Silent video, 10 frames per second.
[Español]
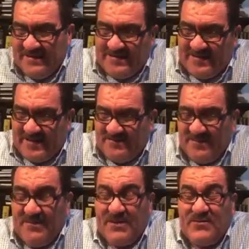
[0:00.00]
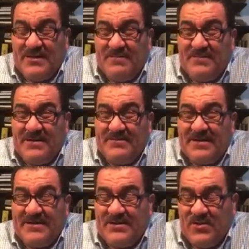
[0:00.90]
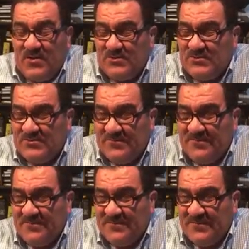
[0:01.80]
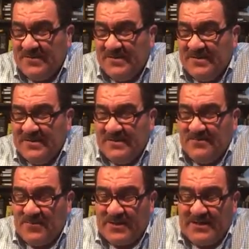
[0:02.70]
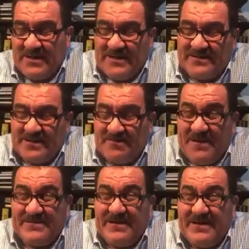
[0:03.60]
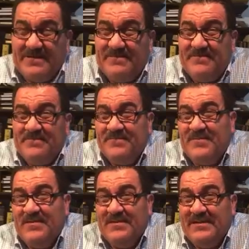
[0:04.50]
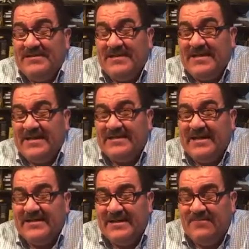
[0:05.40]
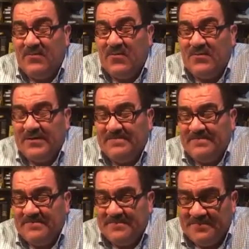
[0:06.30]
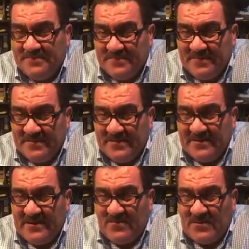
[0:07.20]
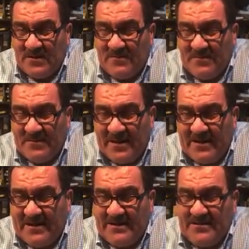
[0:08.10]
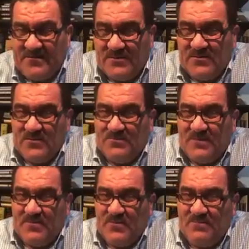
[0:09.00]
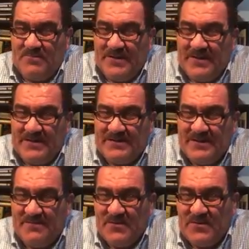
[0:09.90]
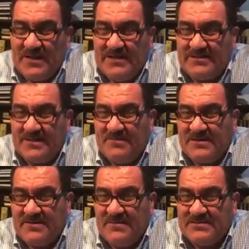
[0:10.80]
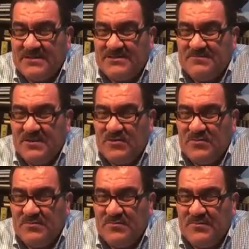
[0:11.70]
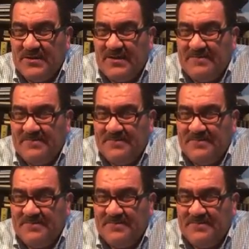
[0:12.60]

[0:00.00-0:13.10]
la Biblia no es la palabra de Dios, porque la letra mata, ni siquiera entiende el pobre que cuando la Biblia, cuando Pablo emplea el término la letra mata más el espíritu vivifica,